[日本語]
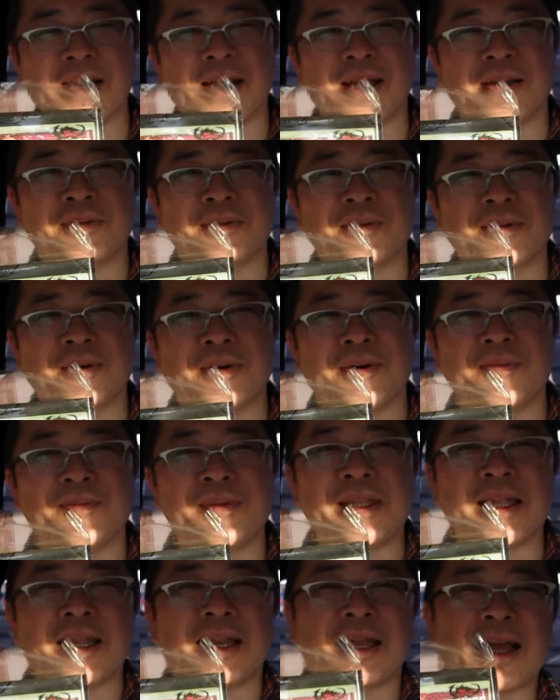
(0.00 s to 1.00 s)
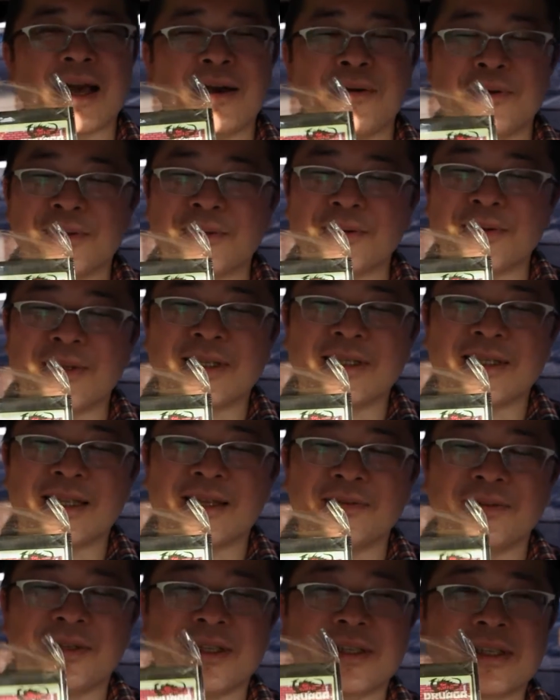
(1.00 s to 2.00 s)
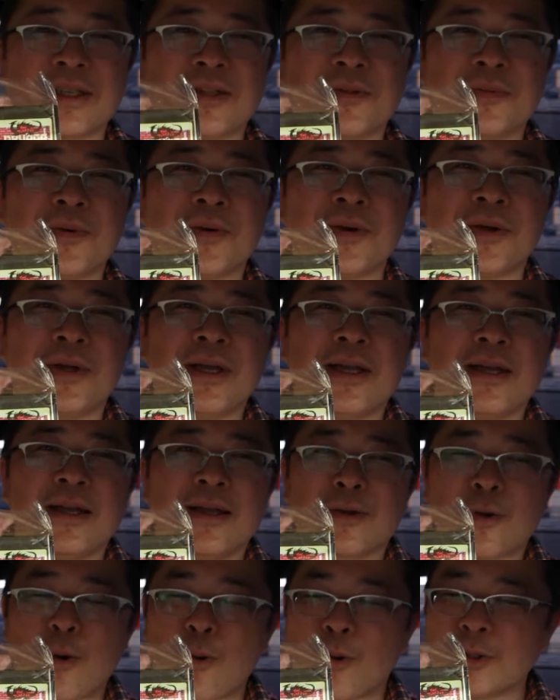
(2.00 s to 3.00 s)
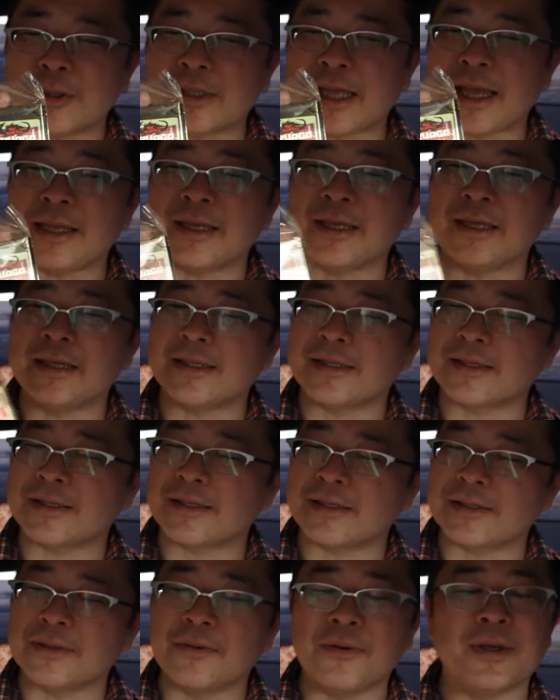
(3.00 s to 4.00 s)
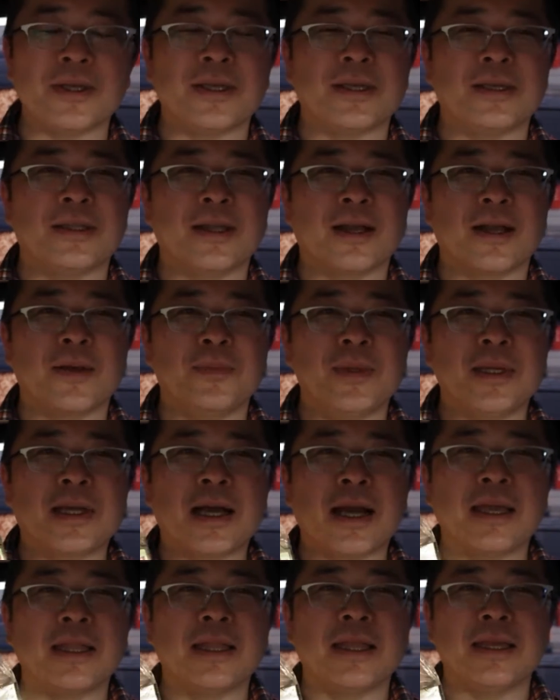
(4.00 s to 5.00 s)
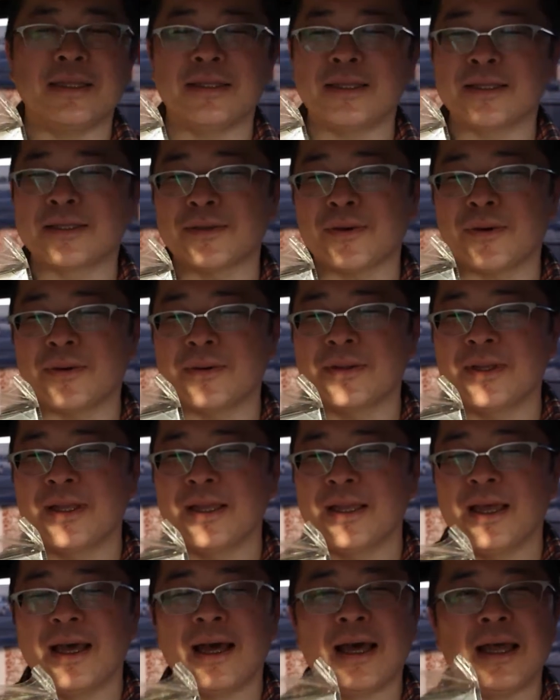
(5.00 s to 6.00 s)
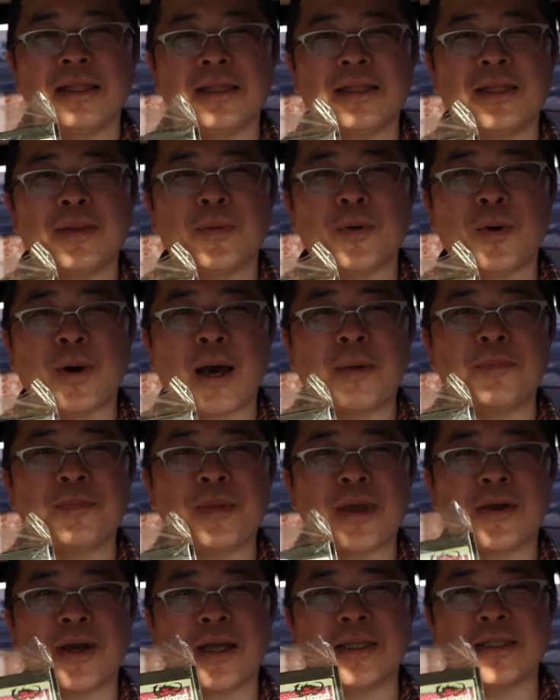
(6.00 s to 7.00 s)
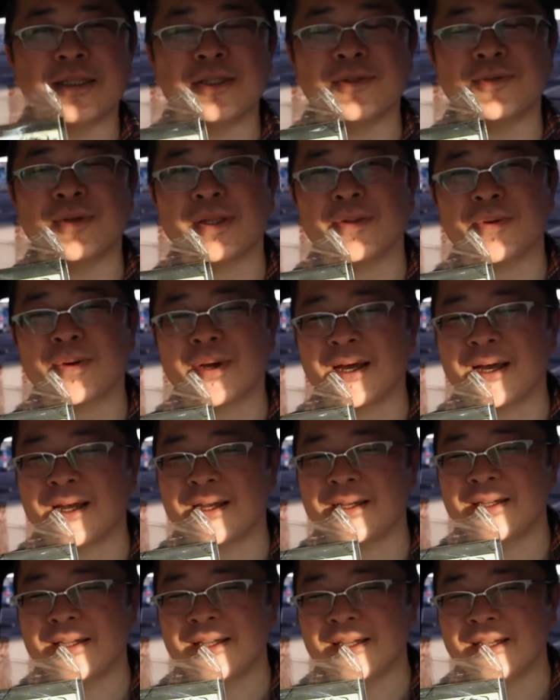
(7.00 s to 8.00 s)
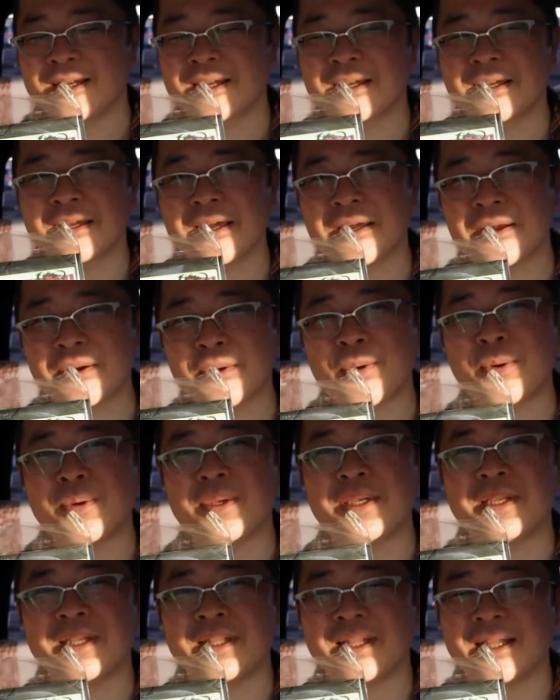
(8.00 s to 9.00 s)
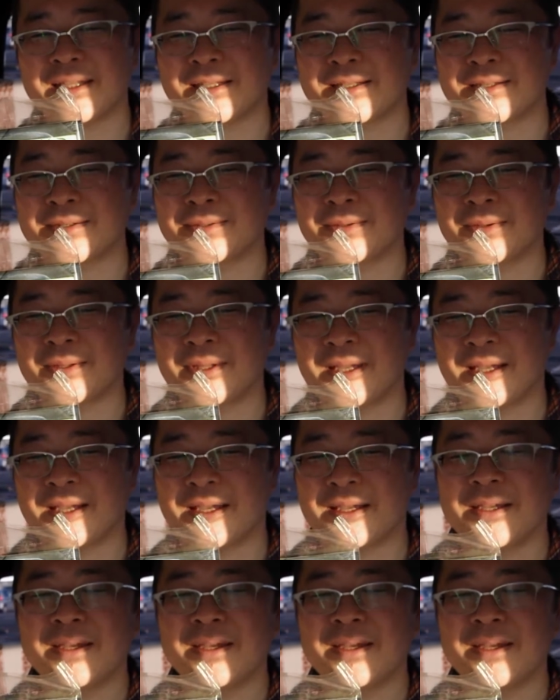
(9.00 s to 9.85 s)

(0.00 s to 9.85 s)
ガーの塔見たら買うことにしてるんですけどもここ最近すごいなんか見かけないんですよあっても880円とか結構いい値段するので